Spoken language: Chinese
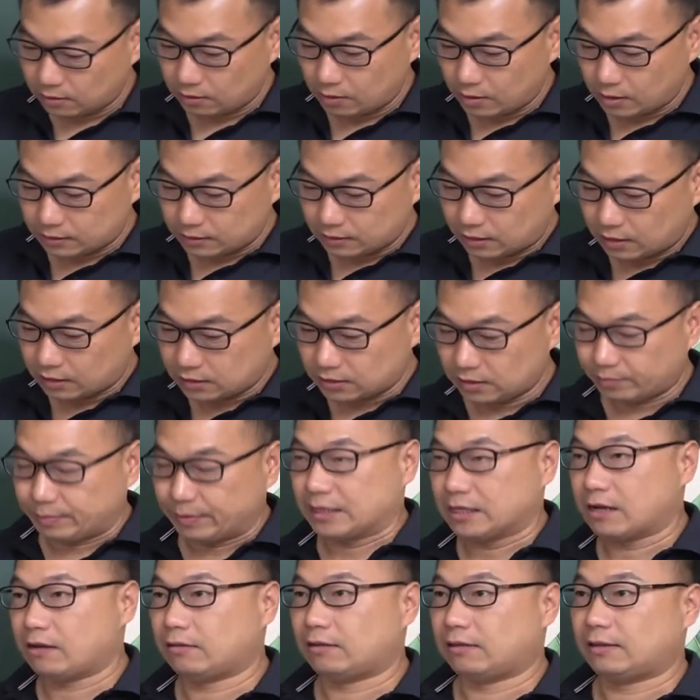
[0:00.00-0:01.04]
因为这个是
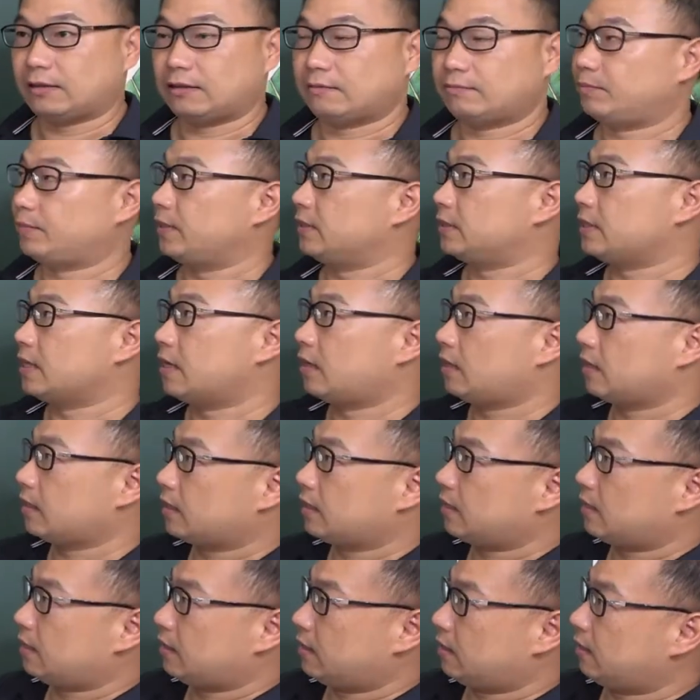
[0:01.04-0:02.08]
比较比较那
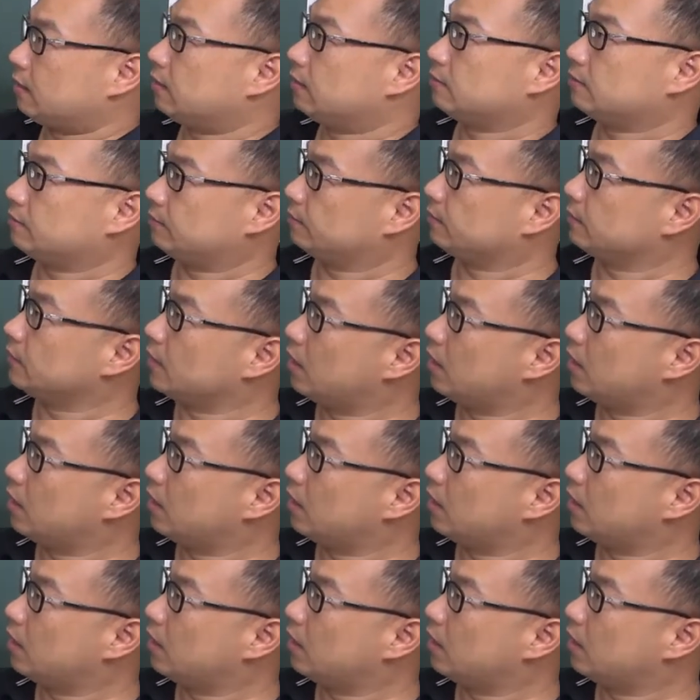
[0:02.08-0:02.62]
个，